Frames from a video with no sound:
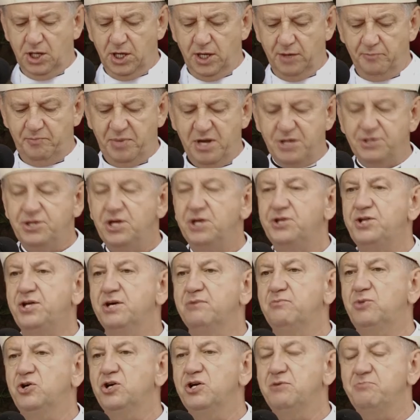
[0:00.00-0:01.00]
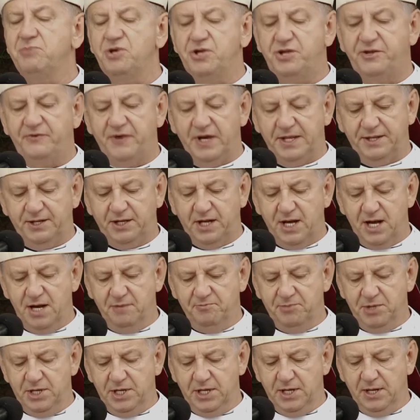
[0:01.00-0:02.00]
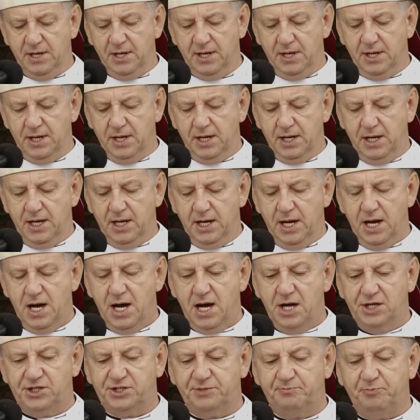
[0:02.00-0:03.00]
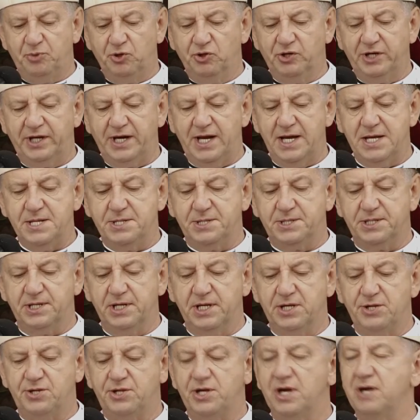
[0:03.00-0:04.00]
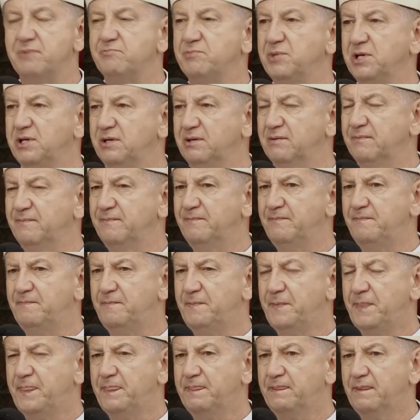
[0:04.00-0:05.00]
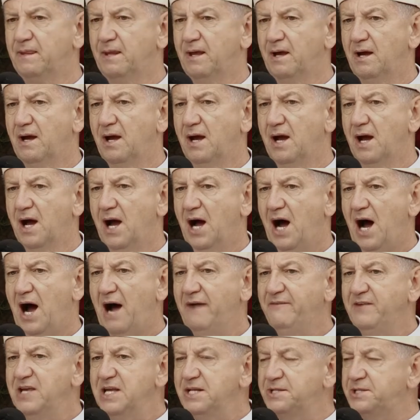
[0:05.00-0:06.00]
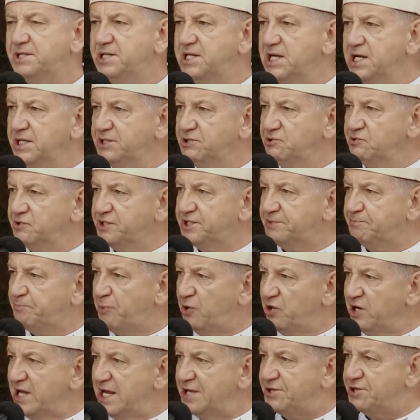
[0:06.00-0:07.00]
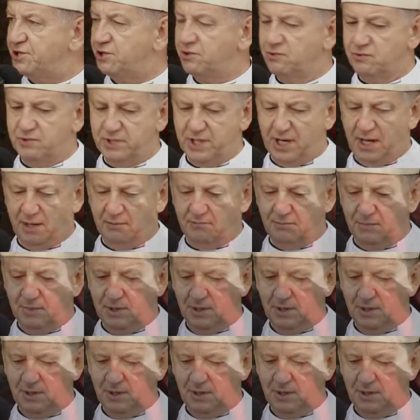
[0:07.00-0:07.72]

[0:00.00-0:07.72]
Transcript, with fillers: Będziecie moimi świadkami aż po krańce ziemi. A więc Jezus polecił nam,